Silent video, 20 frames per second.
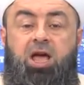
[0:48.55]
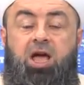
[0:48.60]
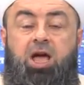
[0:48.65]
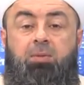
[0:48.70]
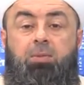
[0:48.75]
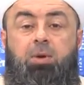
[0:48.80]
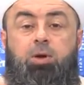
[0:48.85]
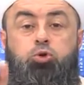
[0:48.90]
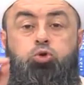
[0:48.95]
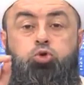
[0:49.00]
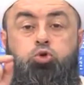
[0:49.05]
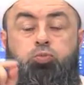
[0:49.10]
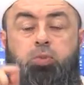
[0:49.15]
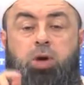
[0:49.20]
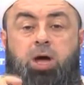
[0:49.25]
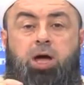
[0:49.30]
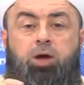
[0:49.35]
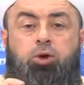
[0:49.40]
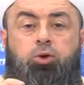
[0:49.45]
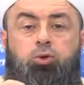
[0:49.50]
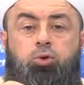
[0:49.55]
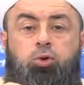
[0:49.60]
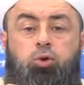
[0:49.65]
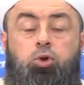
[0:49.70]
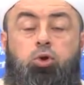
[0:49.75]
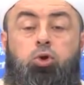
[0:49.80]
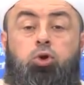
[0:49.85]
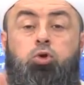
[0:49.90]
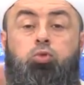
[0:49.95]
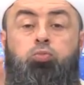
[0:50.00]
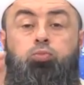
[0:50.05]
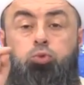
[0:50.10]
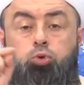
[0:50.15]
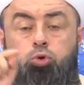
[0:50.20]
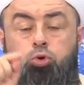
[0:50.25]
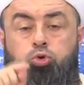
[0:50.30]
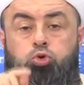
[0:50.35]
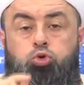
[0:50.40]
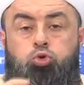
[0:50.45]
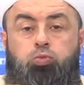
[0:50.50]
Ama Cuma günü
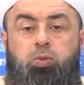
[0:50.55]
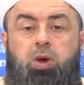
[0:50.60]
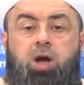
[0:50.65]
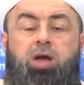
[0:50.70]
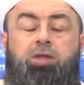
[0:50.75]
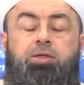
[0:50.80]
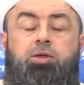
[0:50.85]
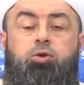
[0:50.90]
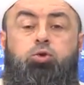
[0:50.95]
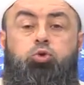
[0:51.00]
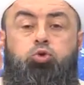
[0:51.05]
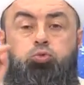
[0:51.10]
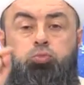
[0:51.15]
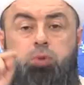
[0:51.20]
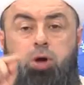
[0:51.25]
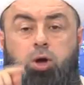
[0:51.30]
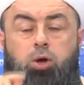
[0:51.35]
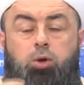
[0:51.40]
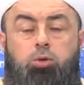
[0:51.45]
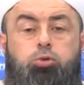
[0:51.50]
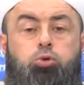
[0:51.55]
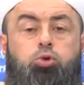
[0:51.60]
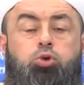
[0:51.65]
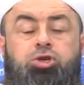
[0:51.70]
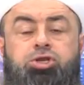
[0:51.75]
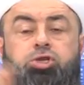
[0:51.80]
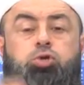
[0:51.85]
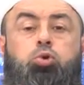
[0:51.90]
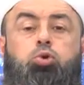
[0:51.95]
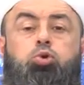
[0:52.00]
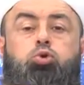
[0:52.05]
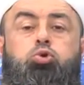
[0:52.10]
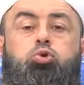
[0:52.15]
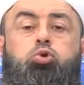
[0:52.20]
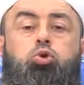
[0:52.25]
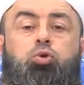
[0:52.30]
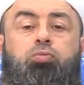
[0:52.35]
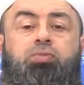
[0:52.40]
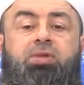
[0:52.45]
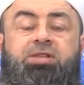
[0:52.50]
bugün Cuma'dır. Cuma olduğu için oruç
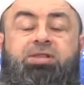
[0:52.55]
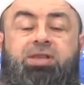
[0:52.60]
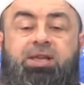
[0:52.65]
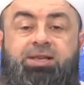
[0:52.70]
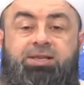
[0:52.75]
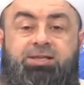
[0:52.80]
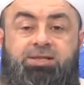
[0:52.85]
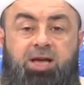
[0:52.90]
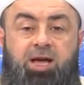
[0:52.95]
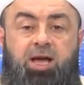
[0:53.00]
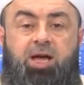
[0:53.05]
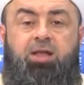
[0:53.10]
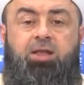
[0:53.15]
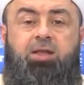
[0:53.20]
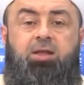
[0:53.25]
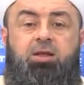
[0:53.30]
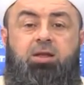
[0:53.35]
tutuyorum dese insan